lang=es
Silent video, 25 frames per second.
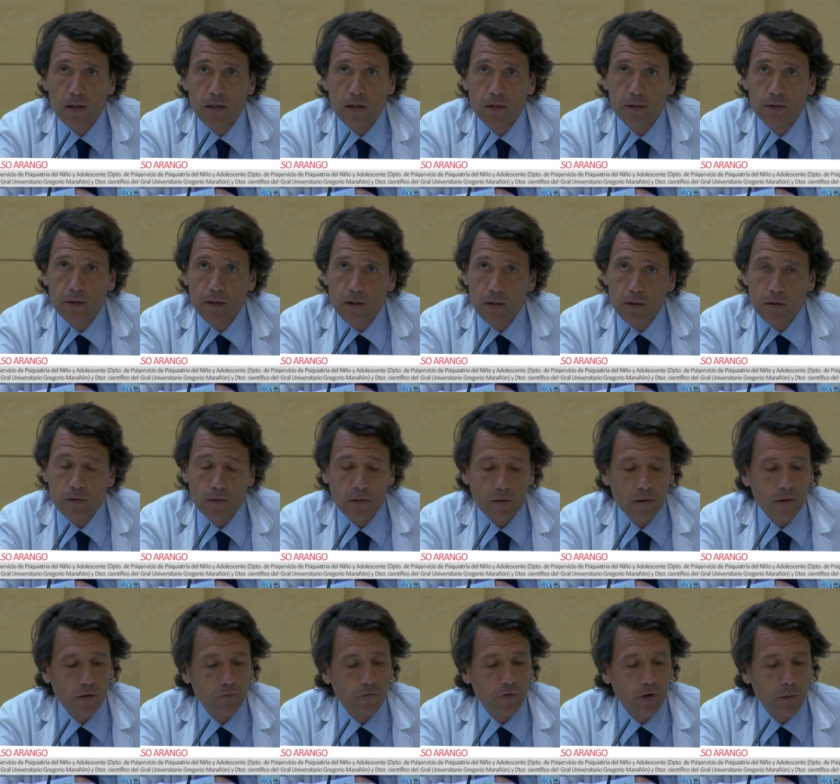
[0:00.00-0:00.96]
el,
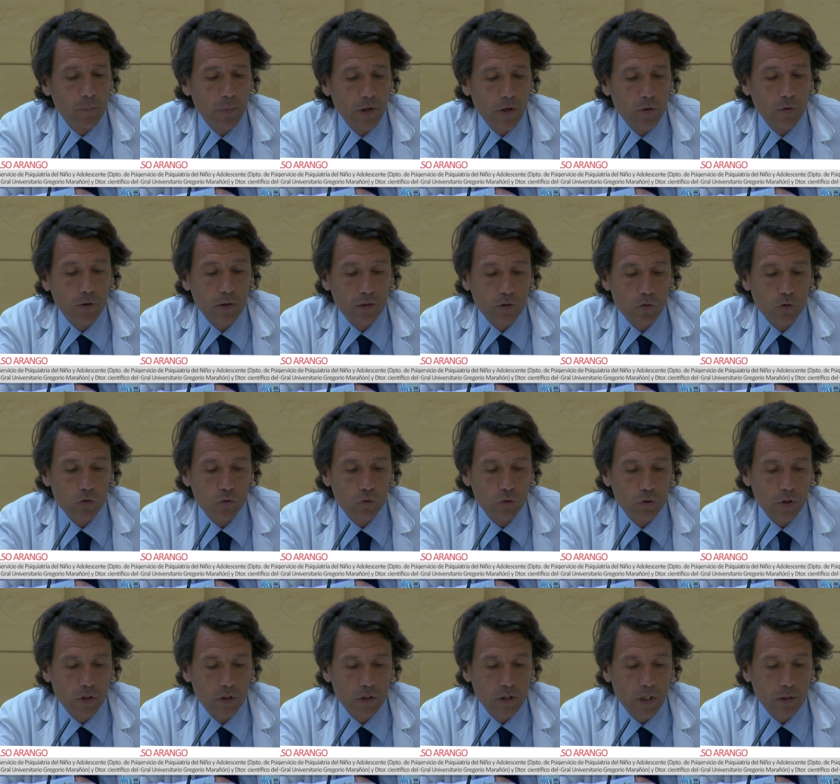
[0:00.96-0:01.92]
enfermero que todos
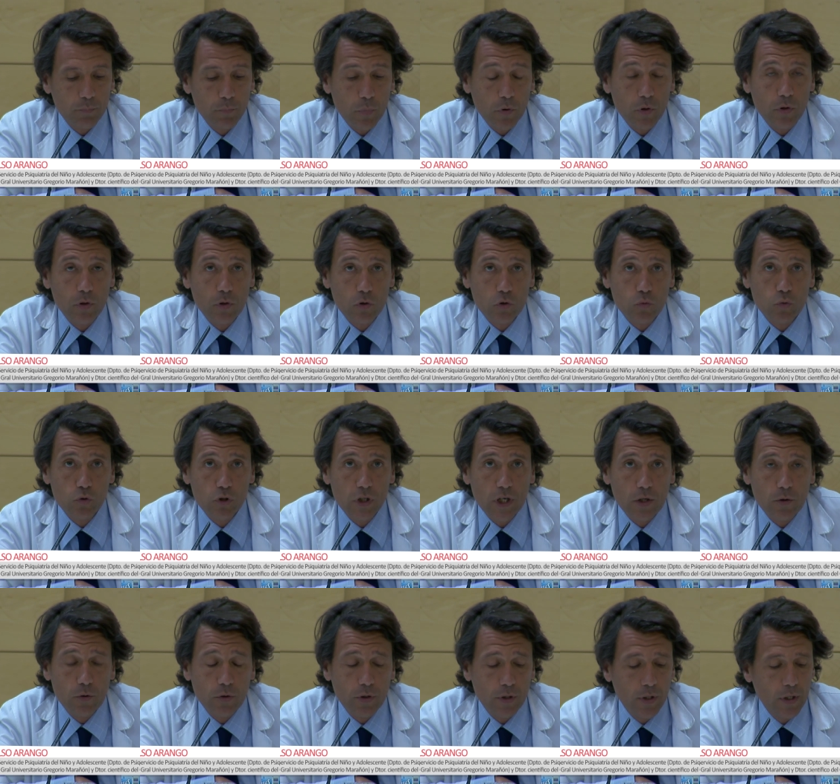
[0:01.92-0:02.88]
ustedes han podido
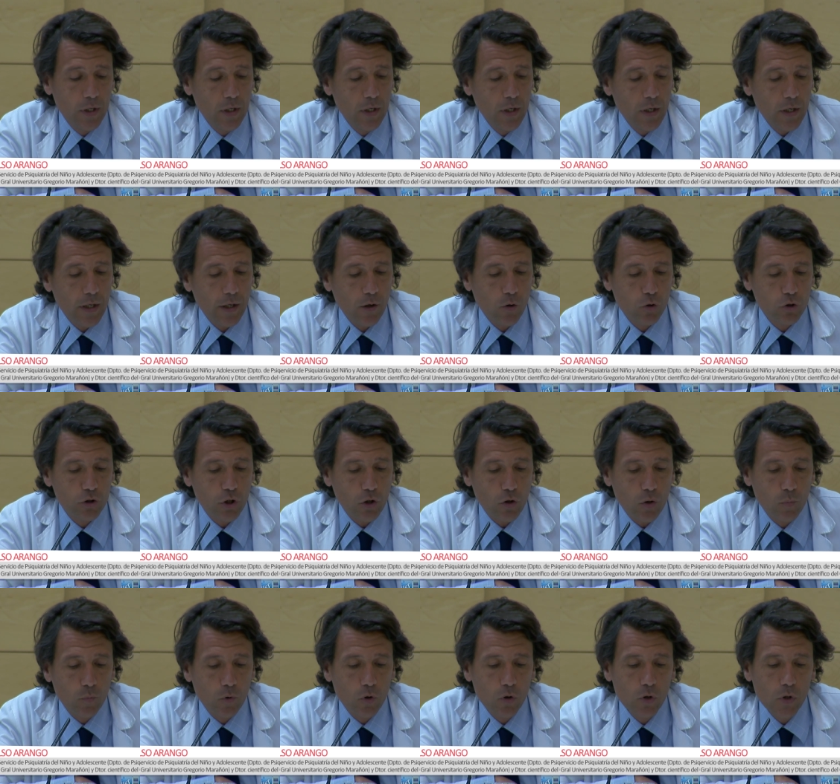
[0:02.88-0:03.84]
escuchar hoy, eh, José
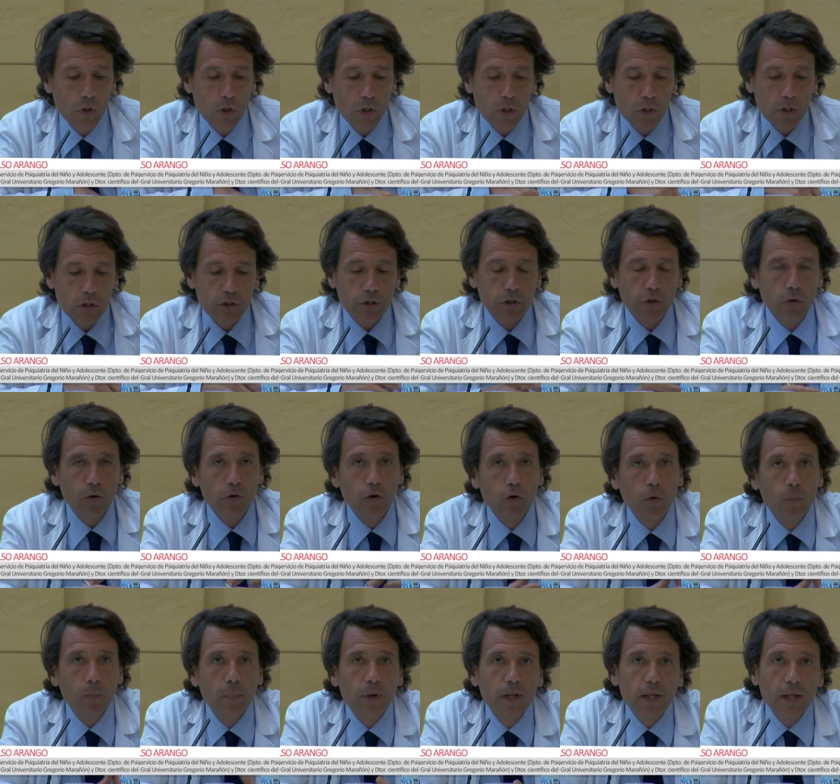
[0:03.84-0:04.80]
Romo, sino en
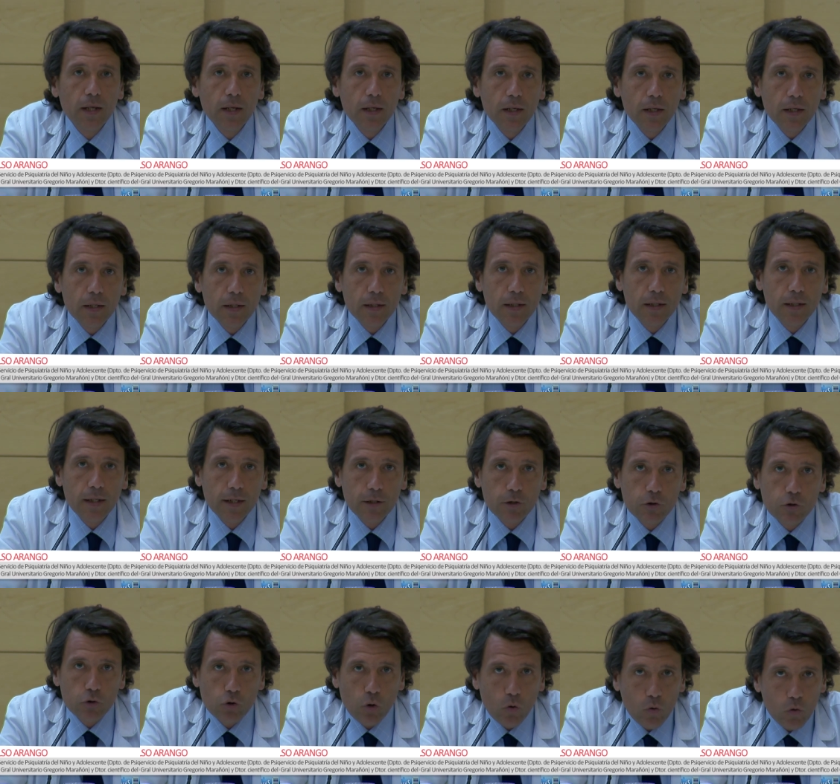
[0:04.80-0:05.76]
nombre de
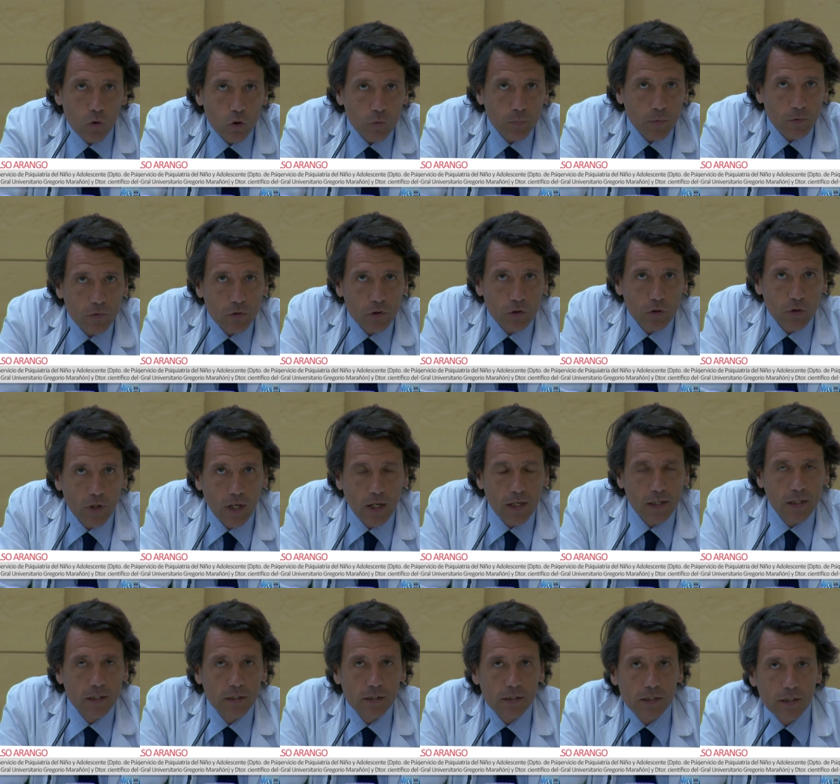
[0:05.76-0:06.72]
todos los
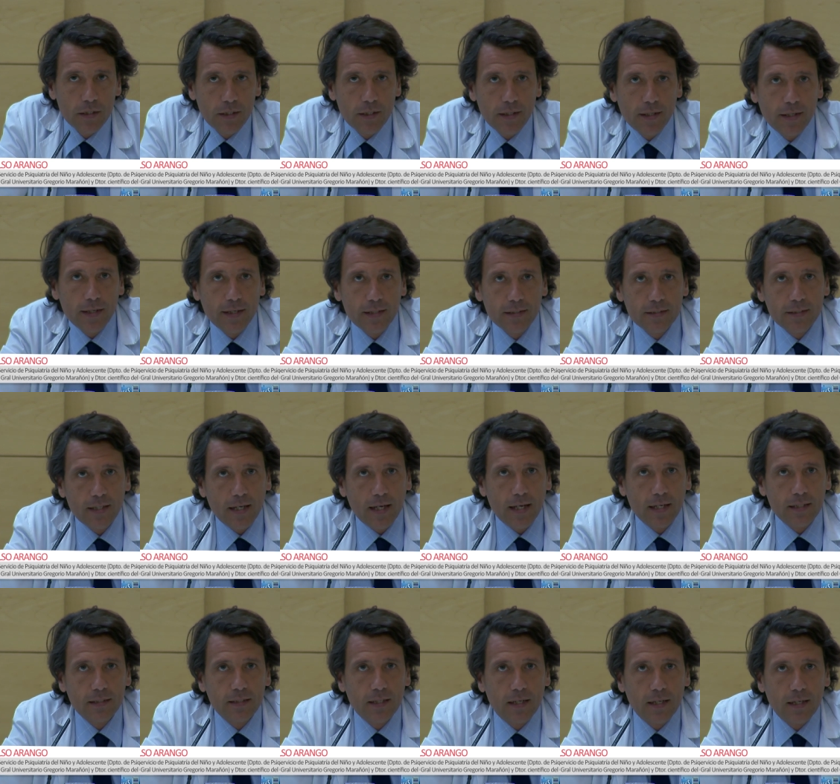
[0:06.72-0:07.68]
profesionales de esta
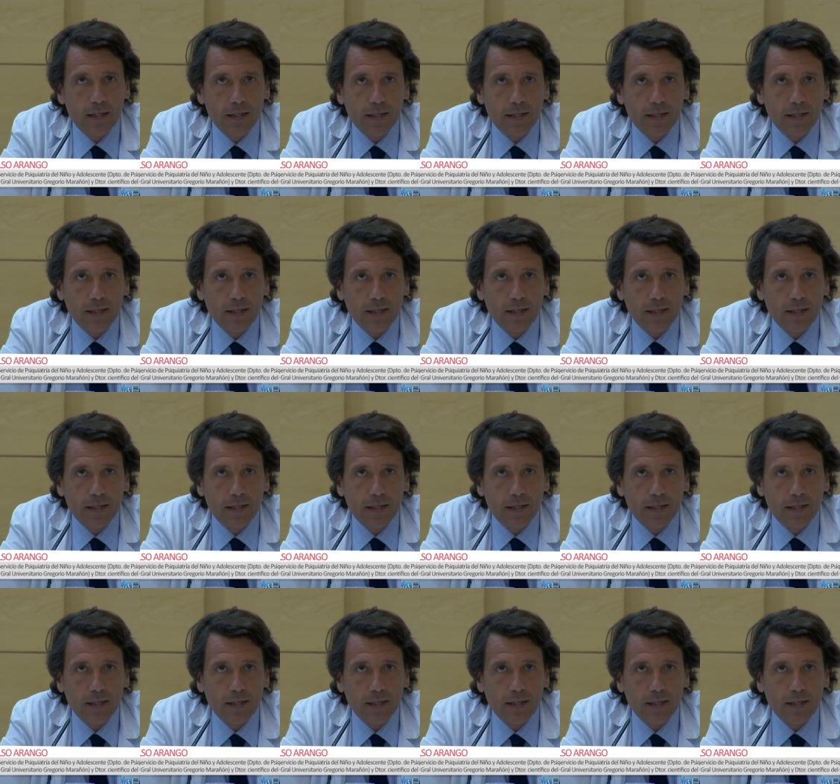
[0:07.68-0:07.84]
casa